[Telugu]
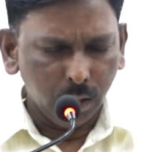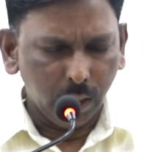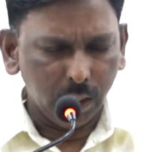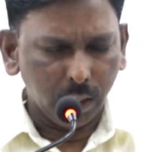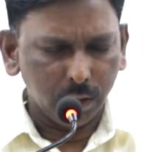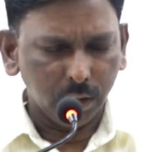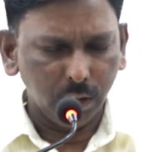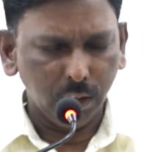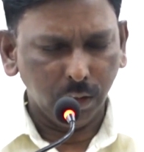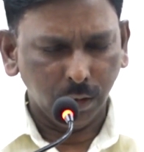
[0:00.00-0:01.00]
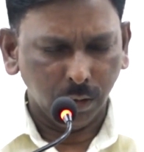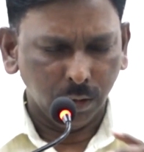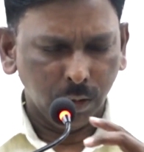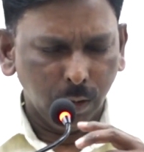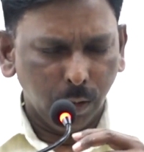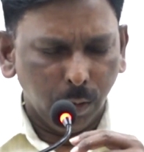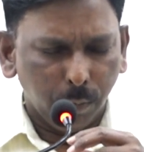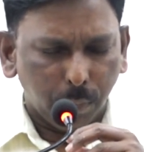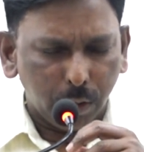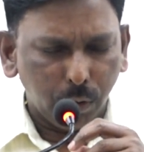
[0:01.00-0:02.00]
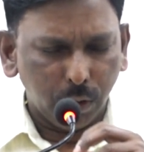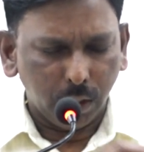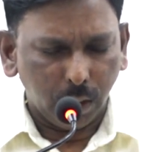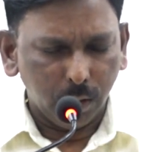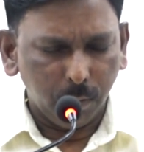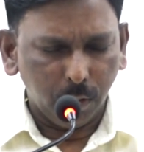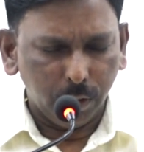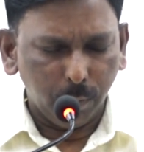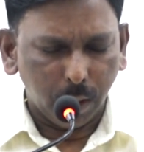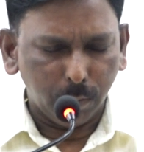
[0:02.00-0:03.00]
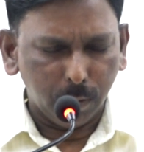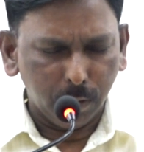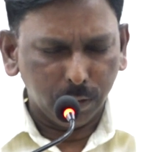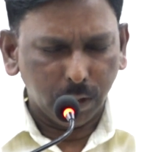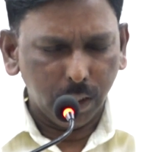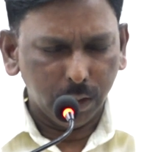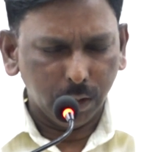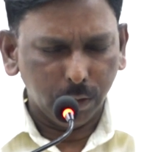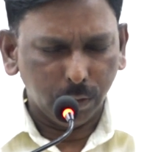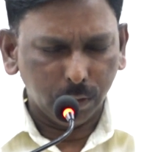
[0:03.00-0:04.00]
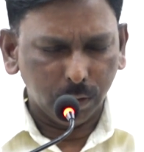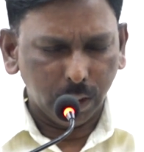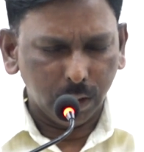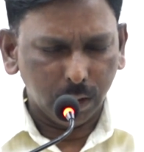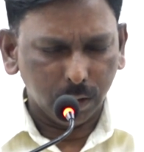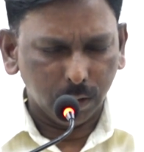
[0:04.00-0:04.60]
అయ్యా నీ పరిశుద్ధ గ్రంథంలోని మర్మంలో తెలియజేయుటకునైనా